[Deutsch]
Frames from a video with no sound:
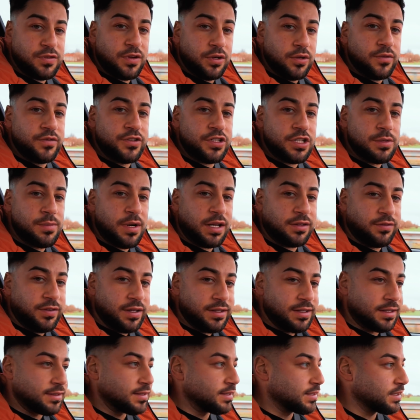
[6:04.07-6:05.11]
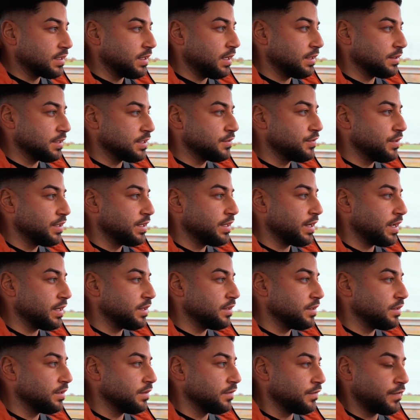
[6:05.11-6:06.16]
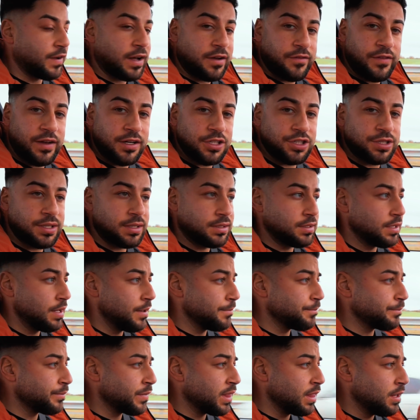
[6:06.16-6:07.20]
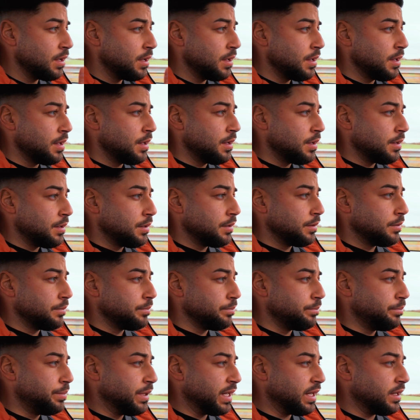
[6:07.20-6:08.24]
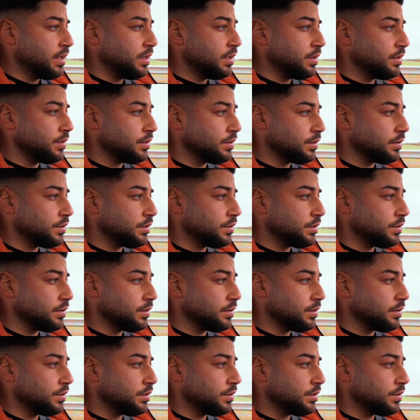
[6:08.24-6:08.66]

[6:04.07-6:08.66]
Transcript: vernünftig gemacht werden, das ist klar, deswegen eine Fachwerkstatt. B,